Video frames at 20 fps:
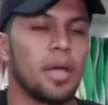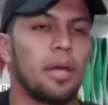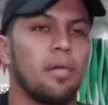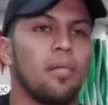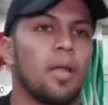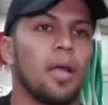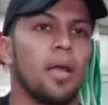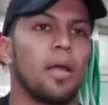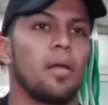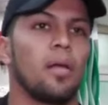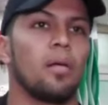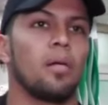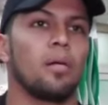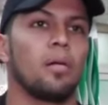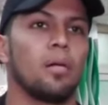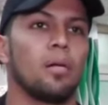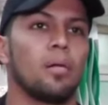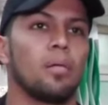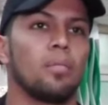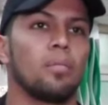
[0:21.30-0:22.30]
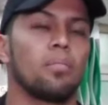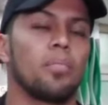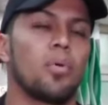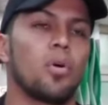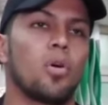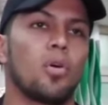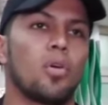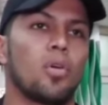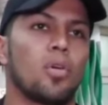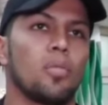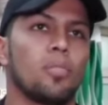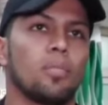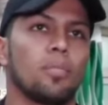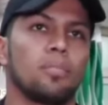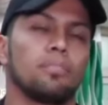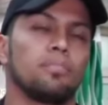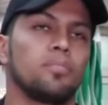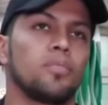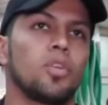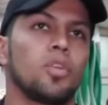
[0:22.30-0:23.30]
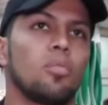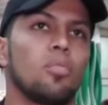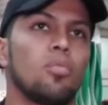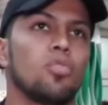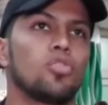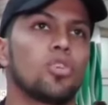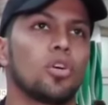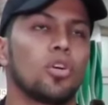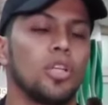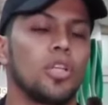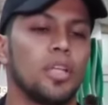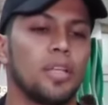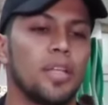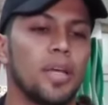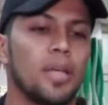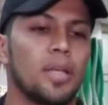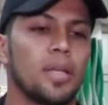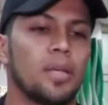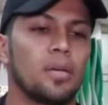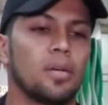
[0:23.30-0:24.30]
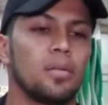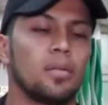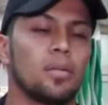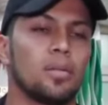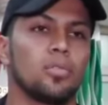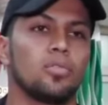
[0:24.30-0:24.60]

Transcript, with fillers: a hablar un poco y no mucho con el técnico,